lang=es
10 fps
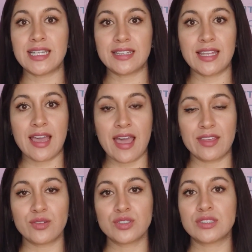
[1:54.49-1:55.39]
de siete
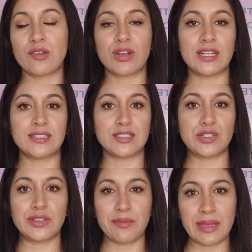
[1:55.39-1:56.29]
años de
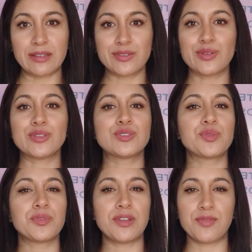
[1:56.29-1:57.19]
organización de eventos,
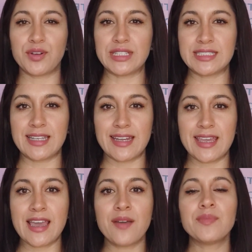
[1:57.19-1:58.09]
tuve una
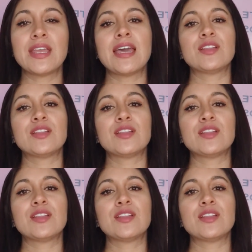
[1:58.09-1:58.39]
floristería,